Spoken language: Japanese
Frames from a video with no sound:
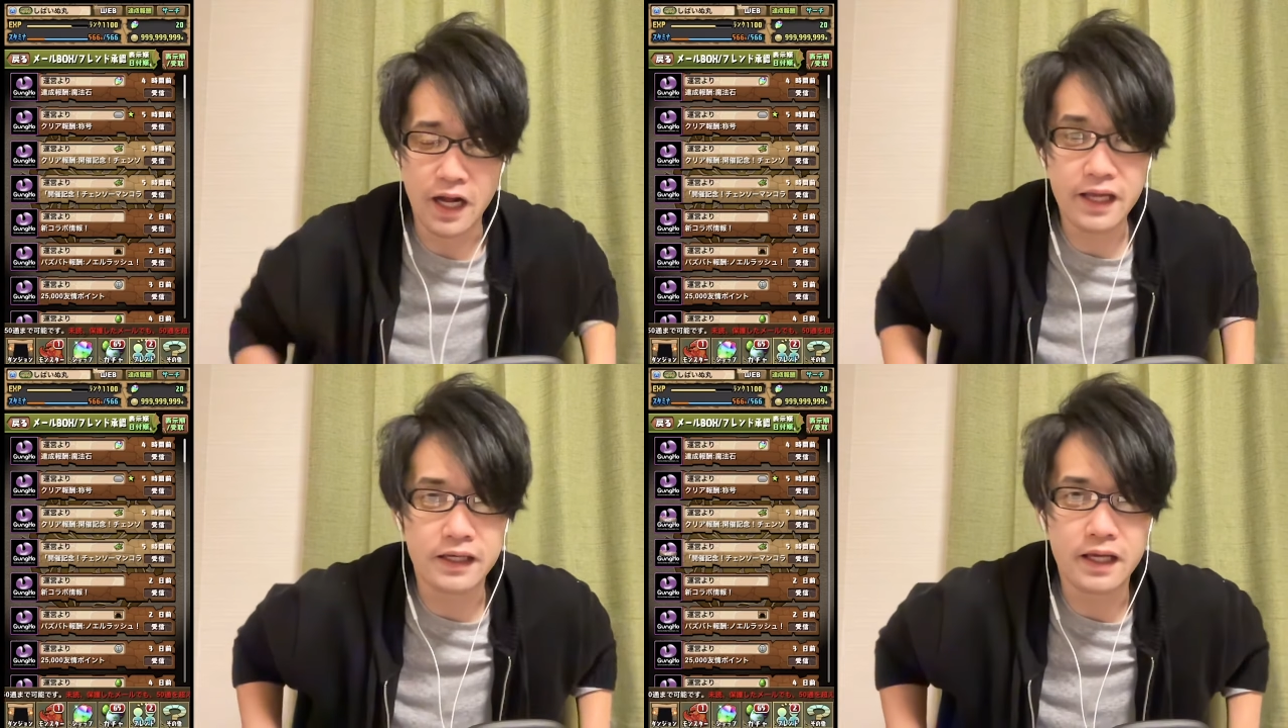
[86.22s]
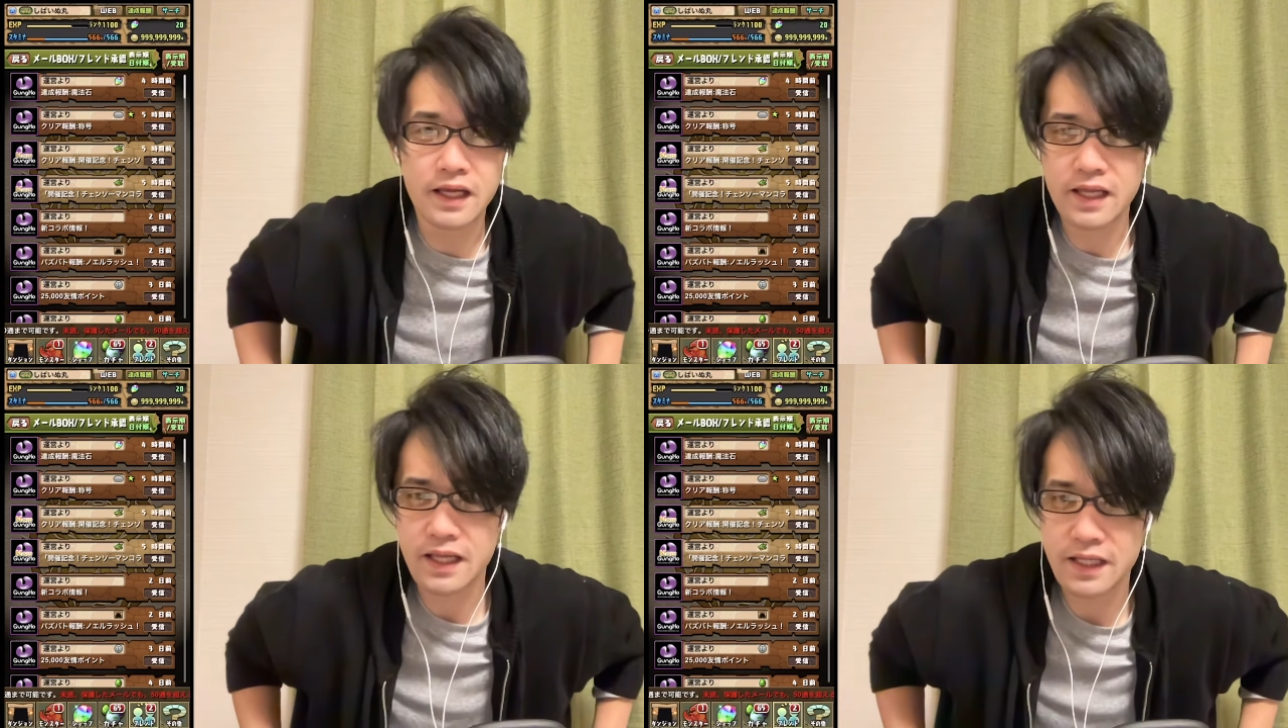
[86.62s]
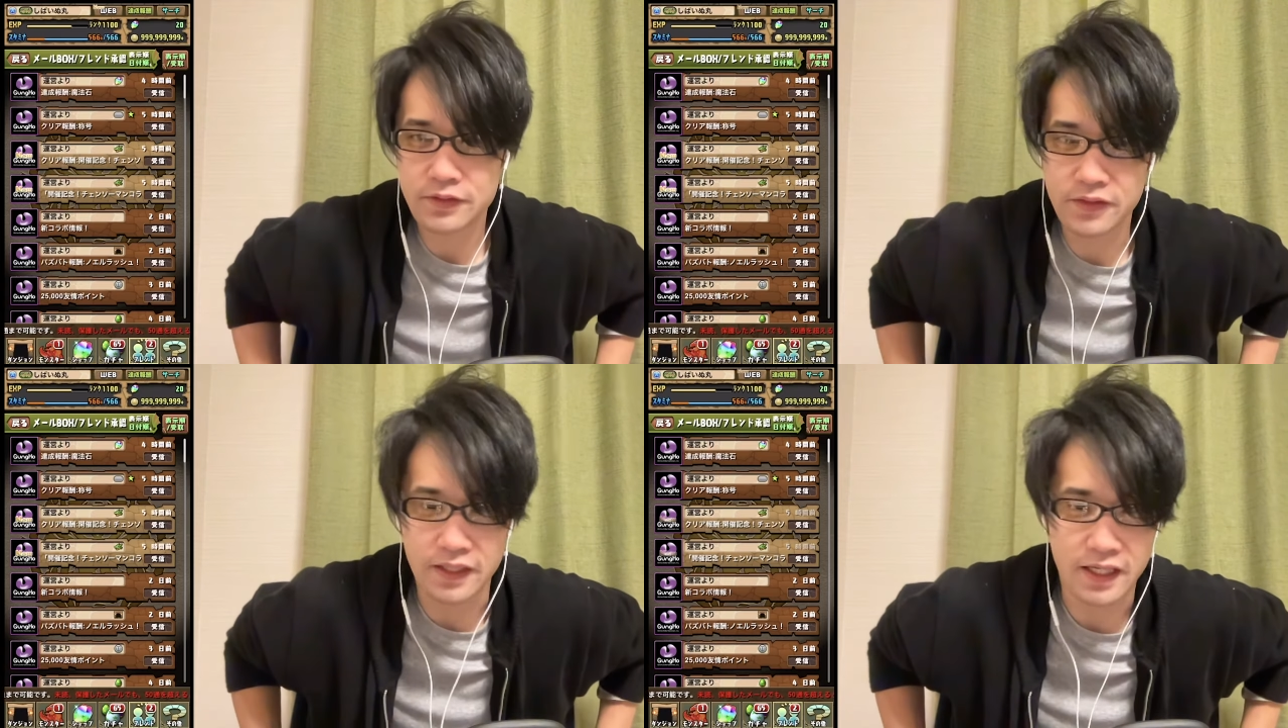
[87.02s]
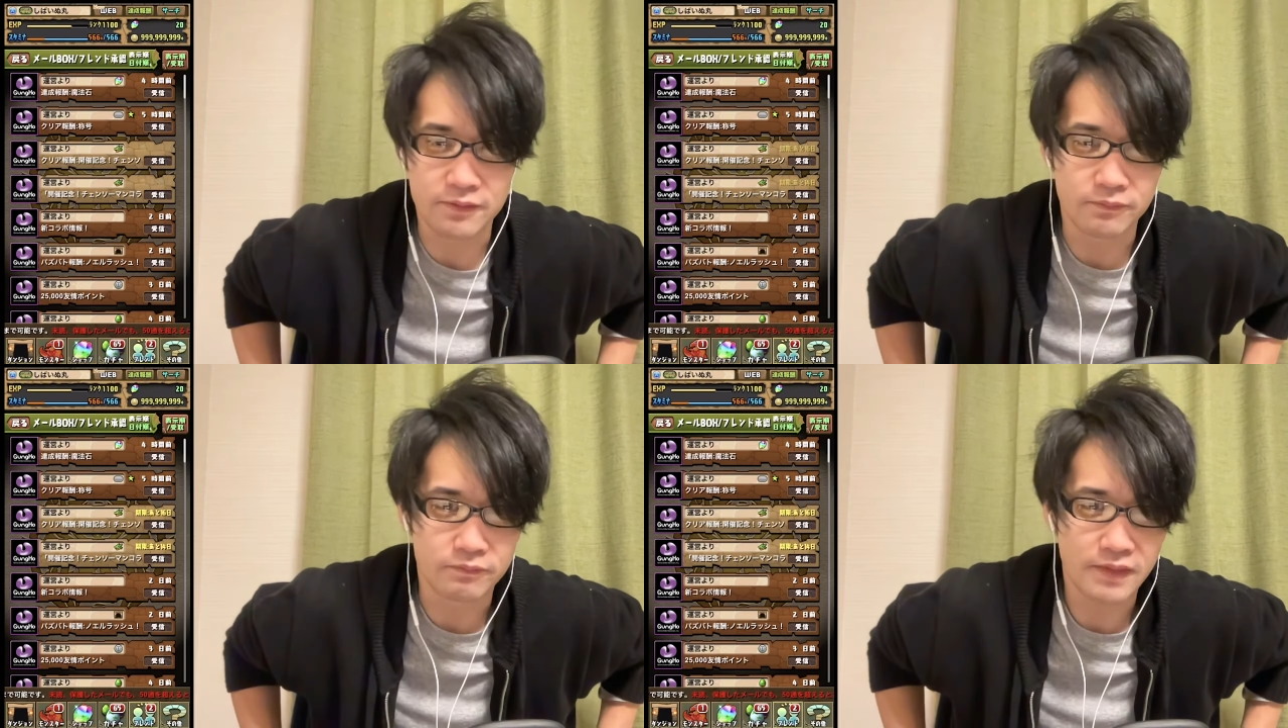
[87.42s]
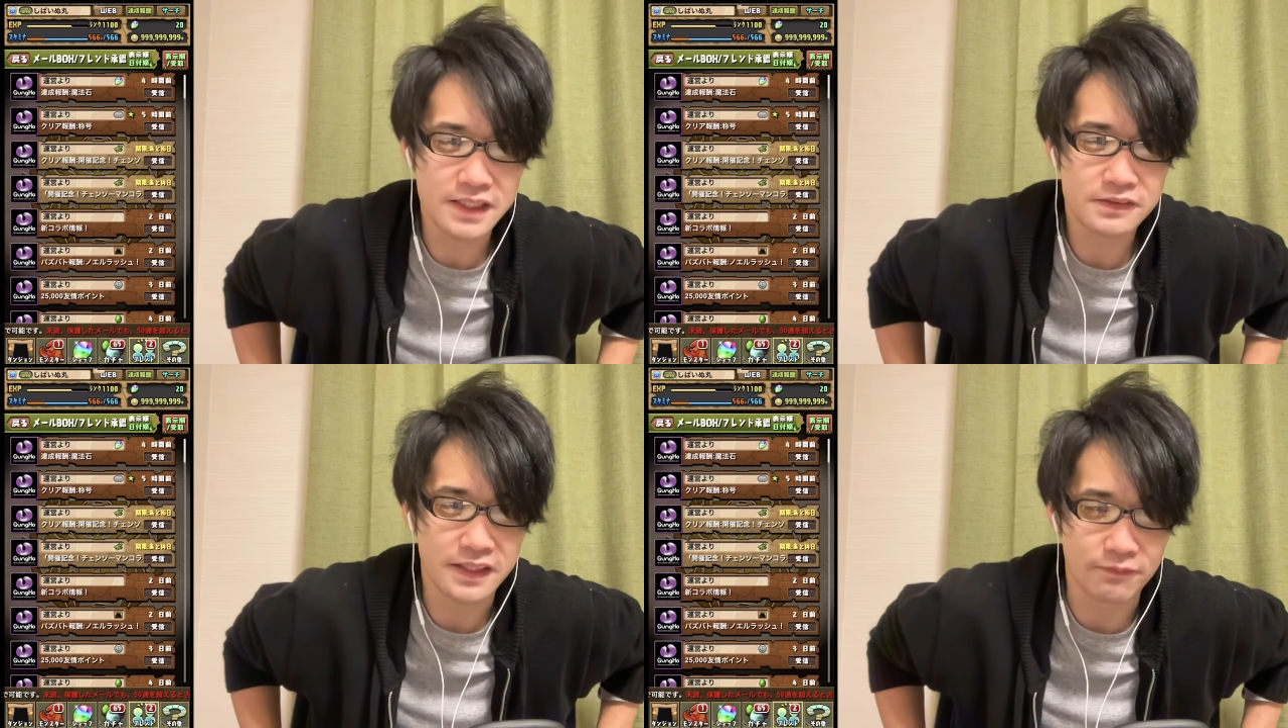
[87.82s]
はい、えーっとね、はい。
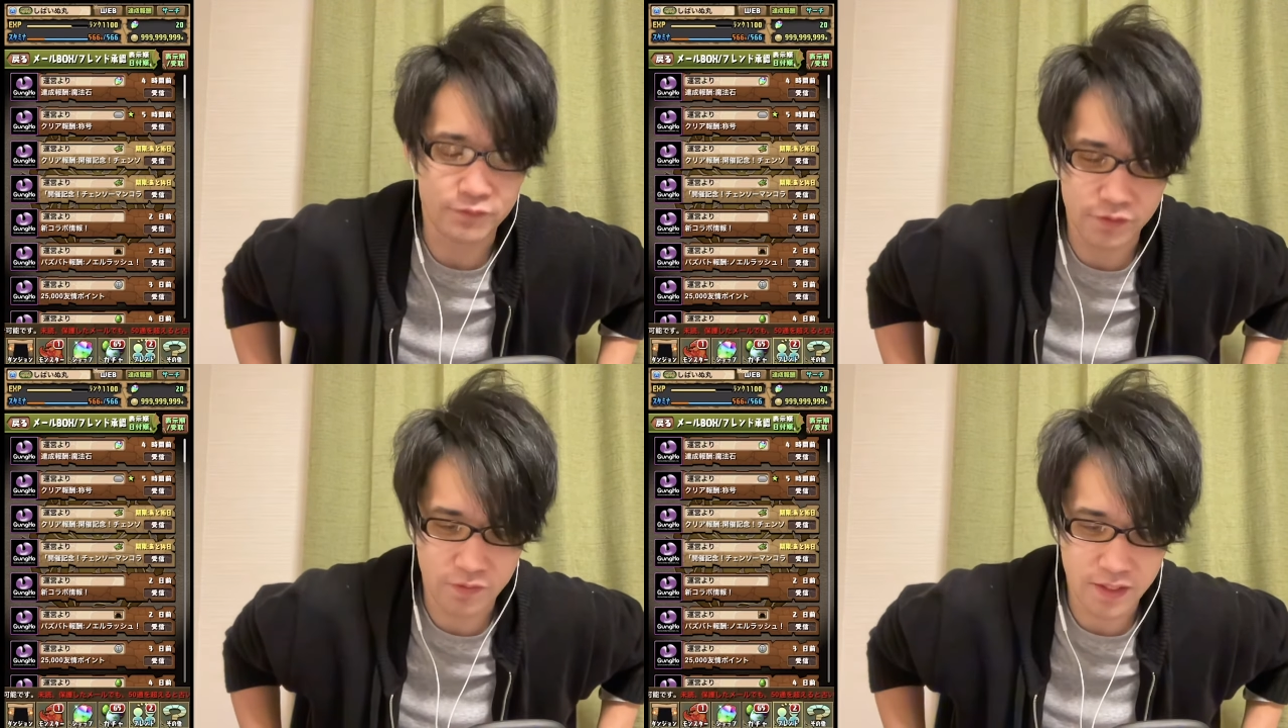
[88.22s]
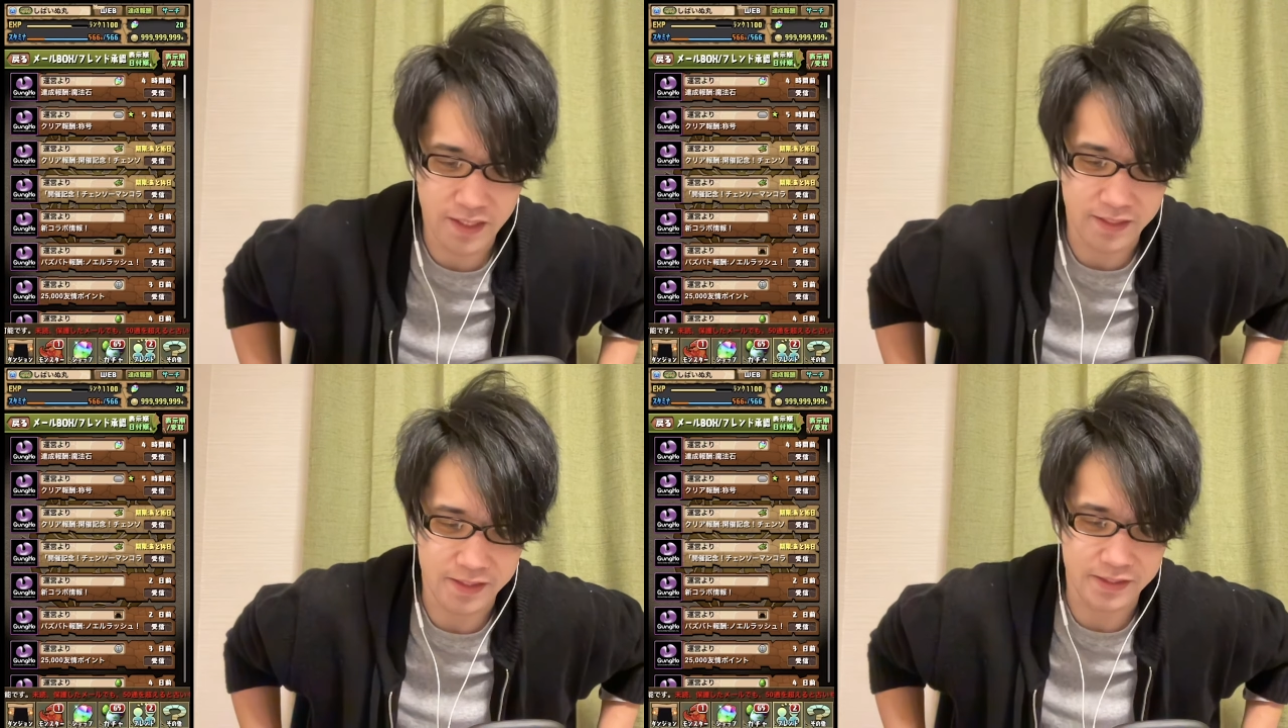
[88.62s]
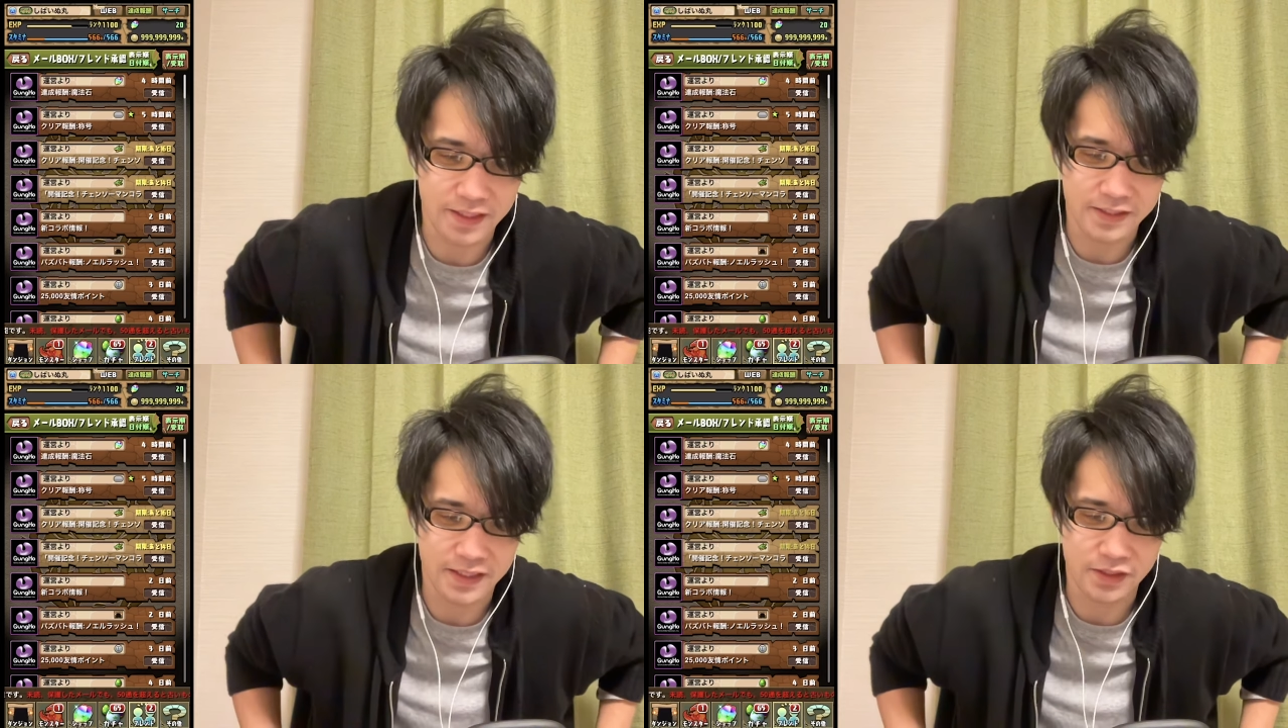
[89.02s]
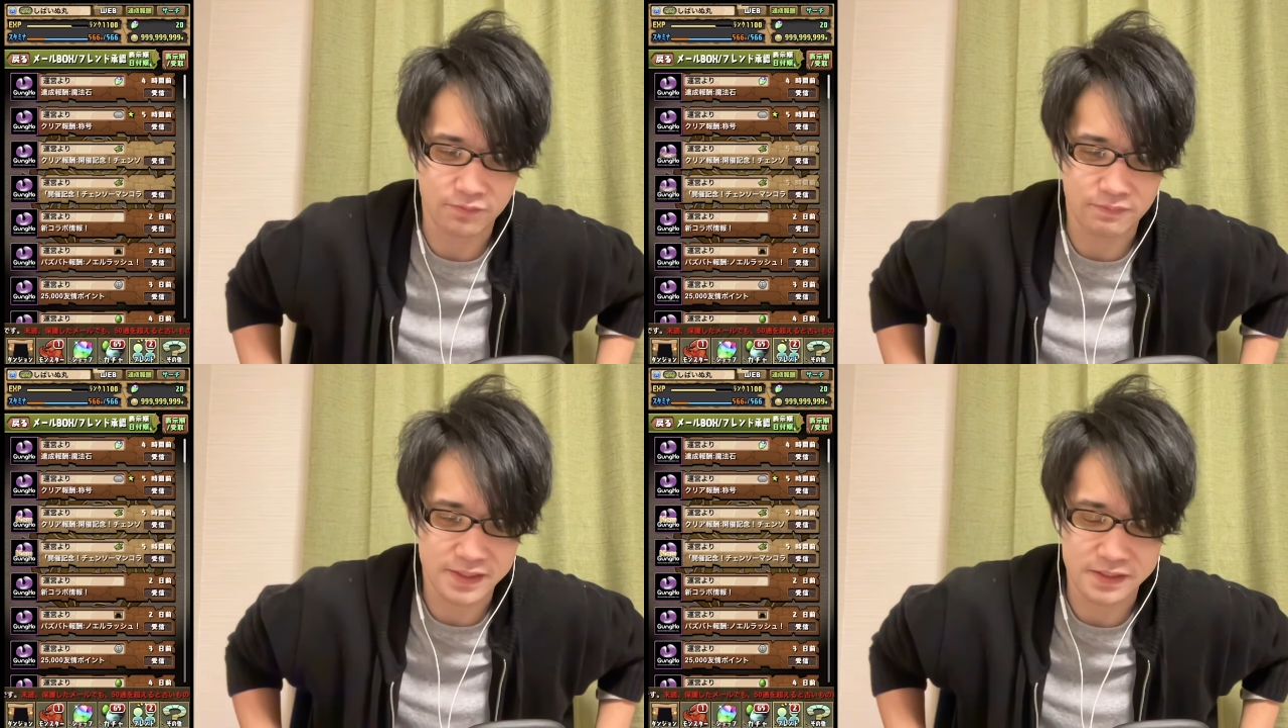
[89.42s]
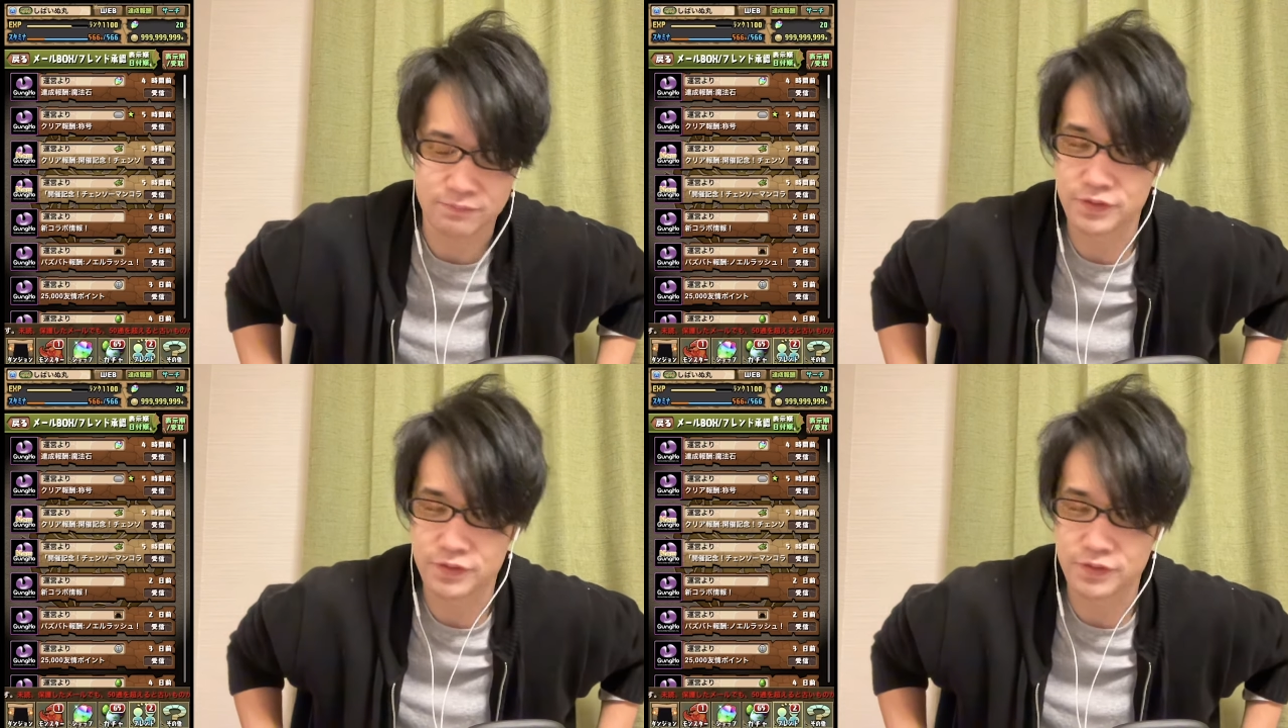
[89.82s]
まずはね、無料から引いていきたいと思います。